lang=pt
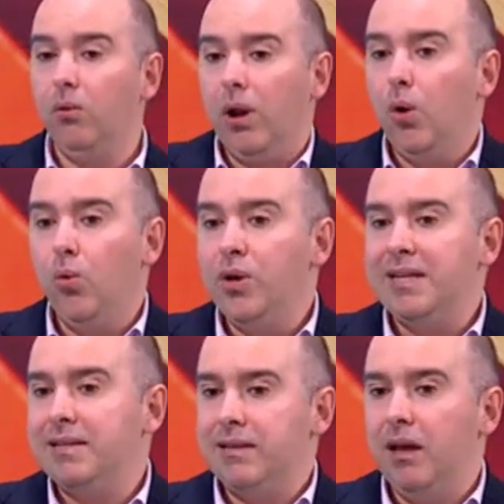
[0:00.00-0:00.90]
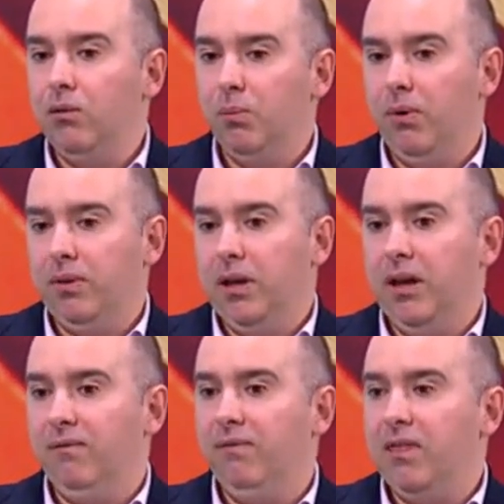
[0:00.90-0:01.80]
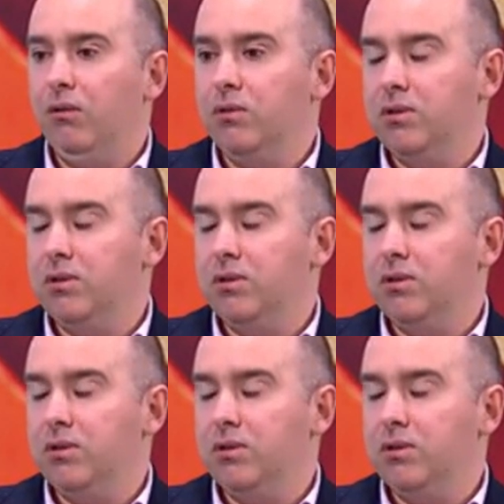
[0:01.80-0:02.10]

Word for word: Qual é o único senão que pode ter? É, vai de